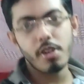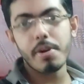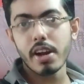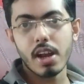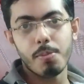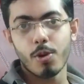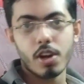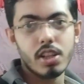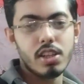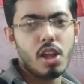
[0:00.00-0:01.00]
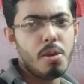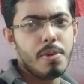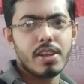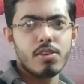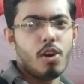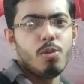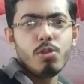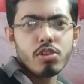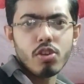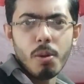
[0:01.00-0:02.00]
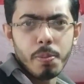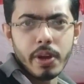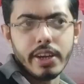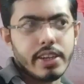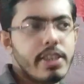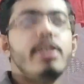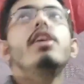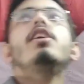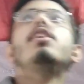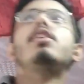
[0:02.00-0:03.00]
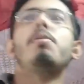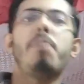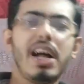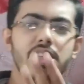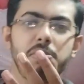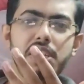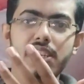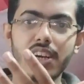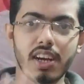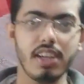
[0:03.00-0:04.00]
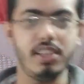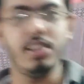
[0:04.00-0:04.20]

এবার একটা কাপড়টা দিতে হবে ব্যাস অলমোস্ট কমপ্লিট পাঁচ মিনিটের কাজ